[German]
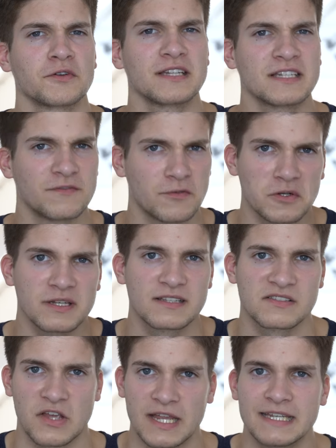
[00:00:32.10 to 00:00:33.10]
noch nicht
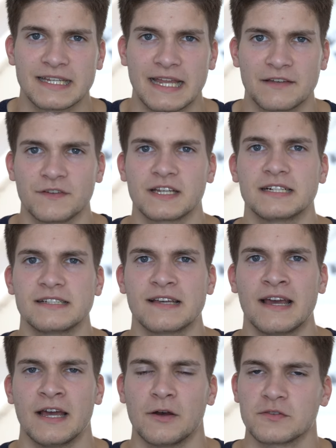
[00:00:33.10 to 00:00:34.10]
wirklich zu Ende
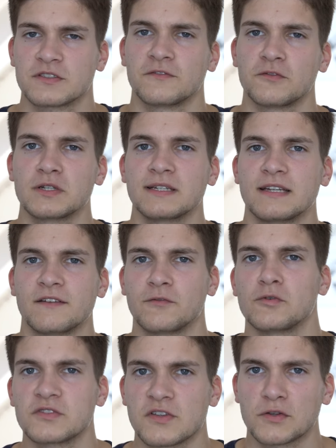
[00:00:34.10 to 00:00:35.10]
entwickelt und so wurde der
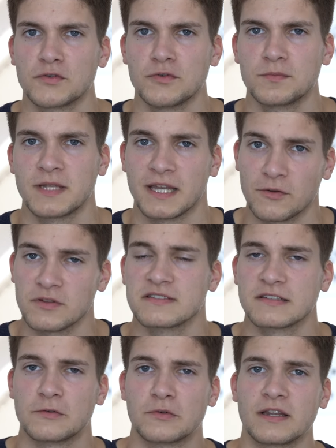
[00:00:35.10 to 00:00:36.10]
Flugzeugtyp dann
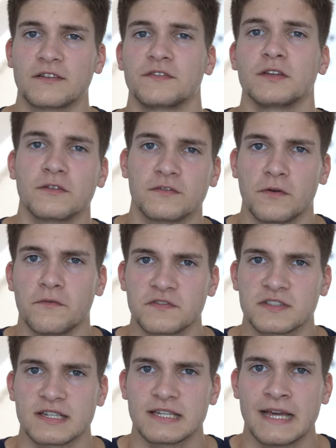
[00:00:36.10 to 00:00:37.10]

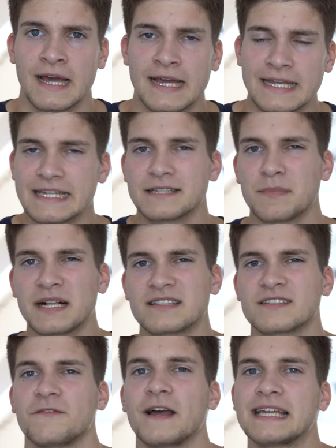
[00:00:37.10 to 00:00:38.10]
1954, nicht mal
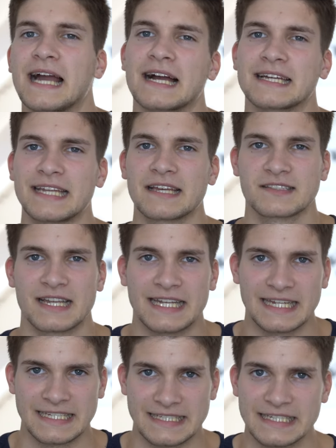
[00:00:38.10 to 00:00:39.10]
zwei Jahre nach
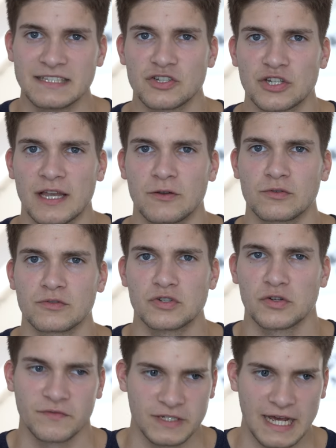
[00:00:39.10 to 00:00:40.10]
seiner Indienststellung,
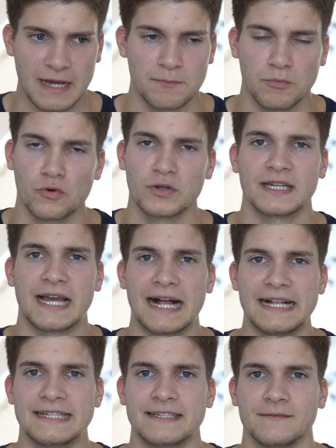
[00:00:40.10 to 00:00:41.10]
schon wieder am Boden
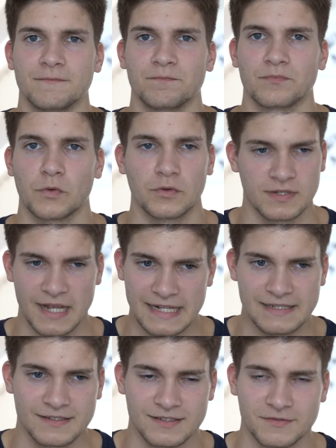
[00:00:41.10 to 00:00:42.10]
gehalten. Und
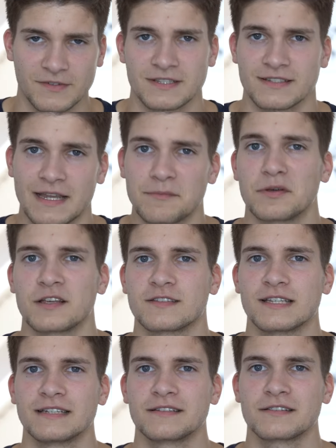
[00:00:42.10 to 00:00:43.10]
alles, was dann
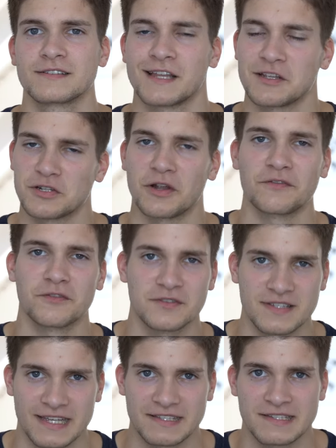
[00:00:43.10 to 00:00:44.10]
passiert ist, das schauen wir
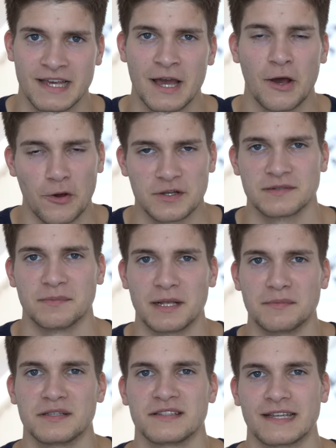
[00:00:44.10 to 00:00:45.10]
uns jetzt heute
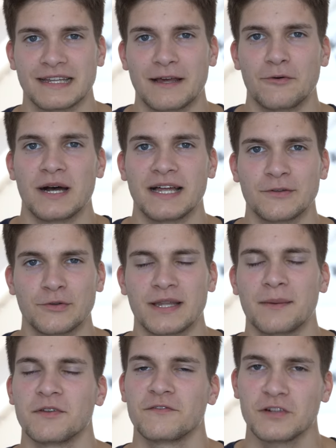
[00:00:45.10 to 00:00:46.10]
mal ein bisschen genauer an und
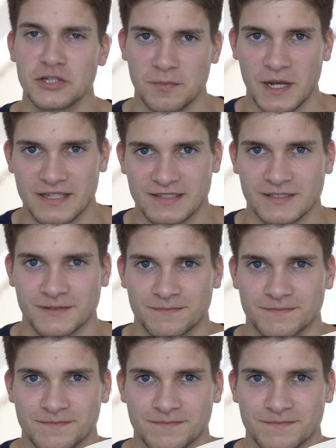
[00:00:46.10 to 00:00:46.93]
damit viel Spaß.